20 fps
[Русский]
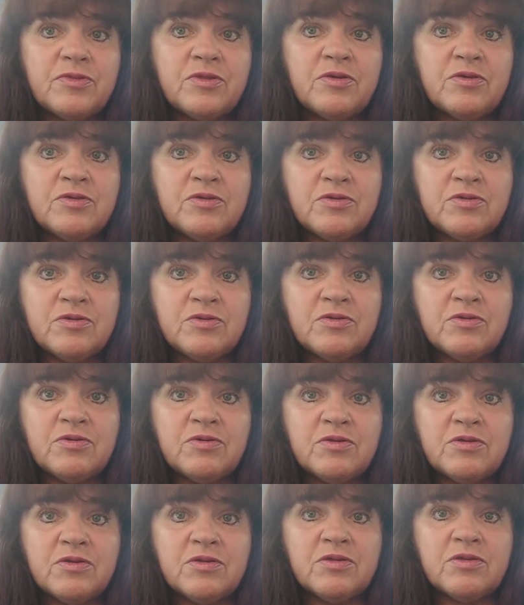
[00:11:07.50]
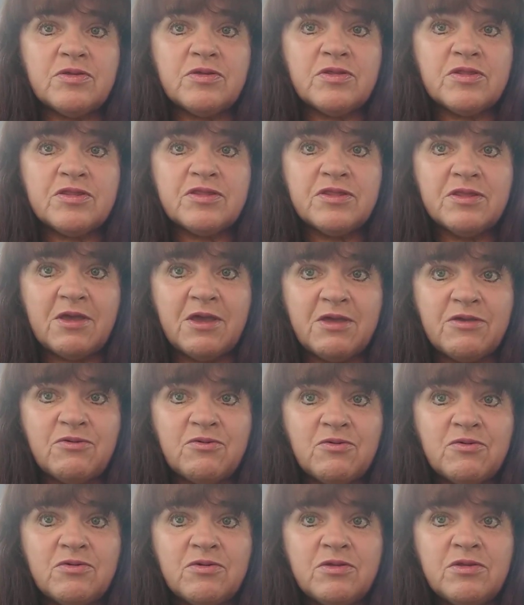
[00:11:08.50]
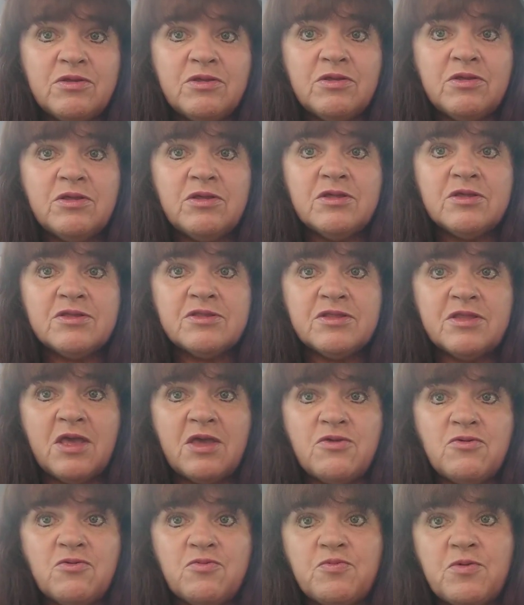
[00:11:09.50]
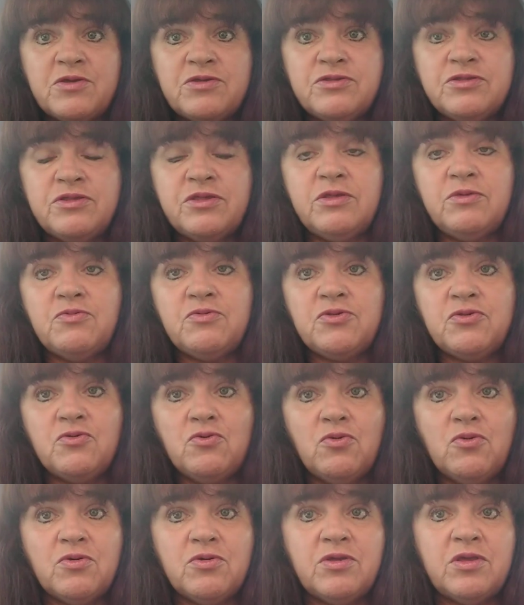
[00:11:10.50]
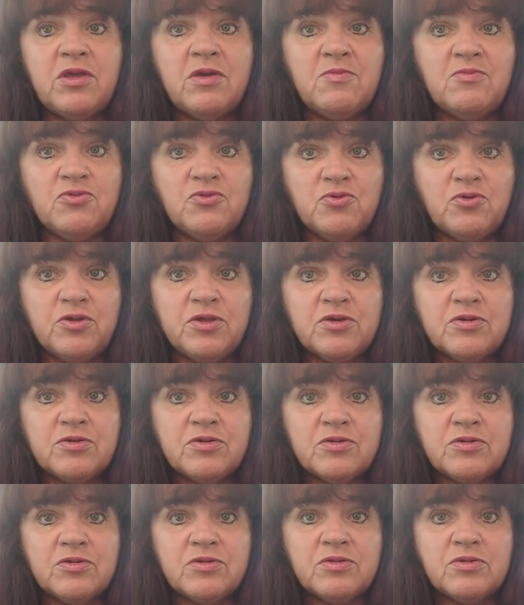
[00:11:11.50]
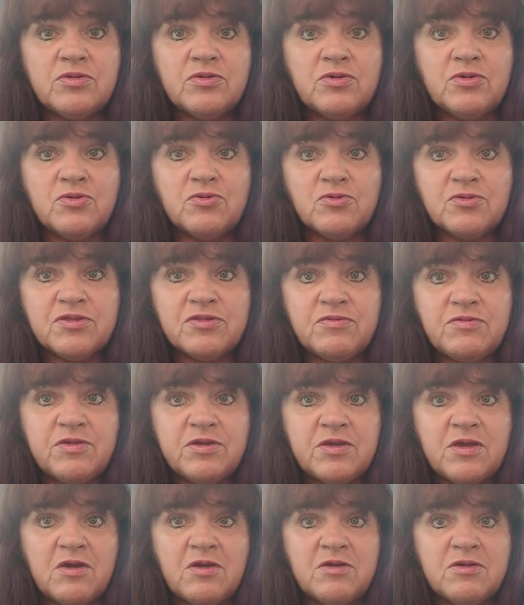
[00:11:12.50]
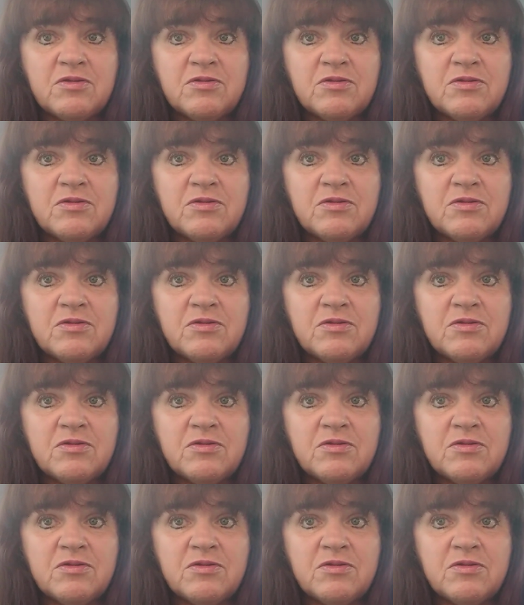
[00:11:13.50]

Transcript: Э, знаю, знаю почти все и о многих родственниках